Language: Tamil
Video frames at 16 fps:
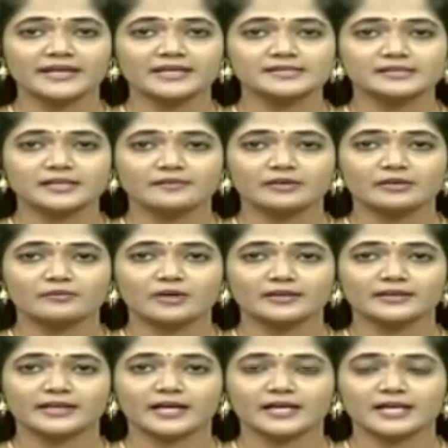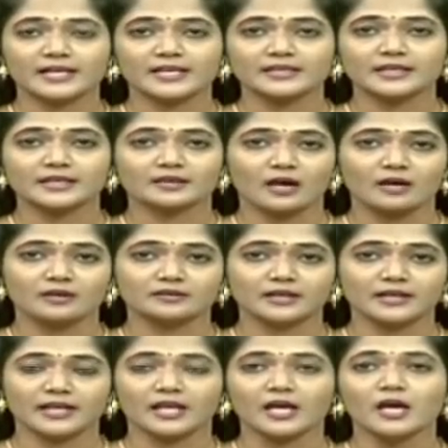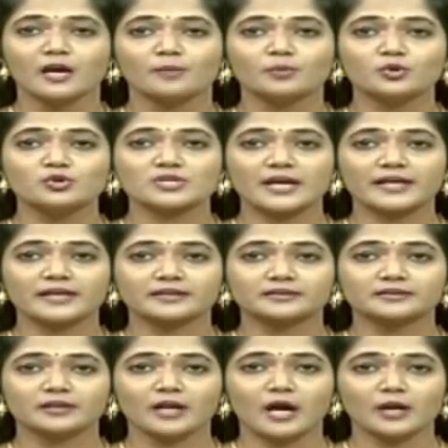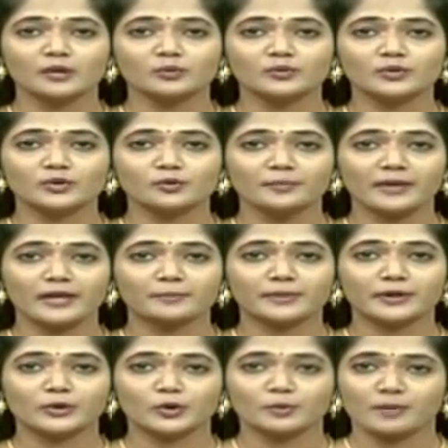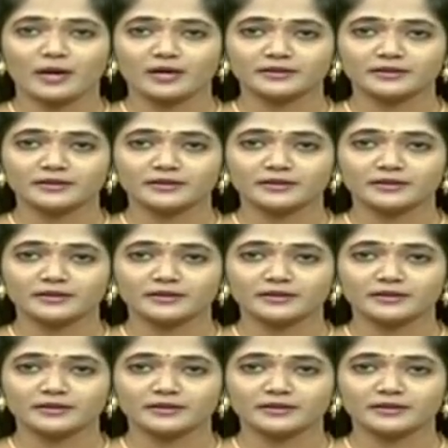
ஐஎஸ் தீவிரவாதிகள் நடத்திய தாக்குதலில் மூன்றாயிரத்து நானூறுக்கும் மேற்பட்டோர்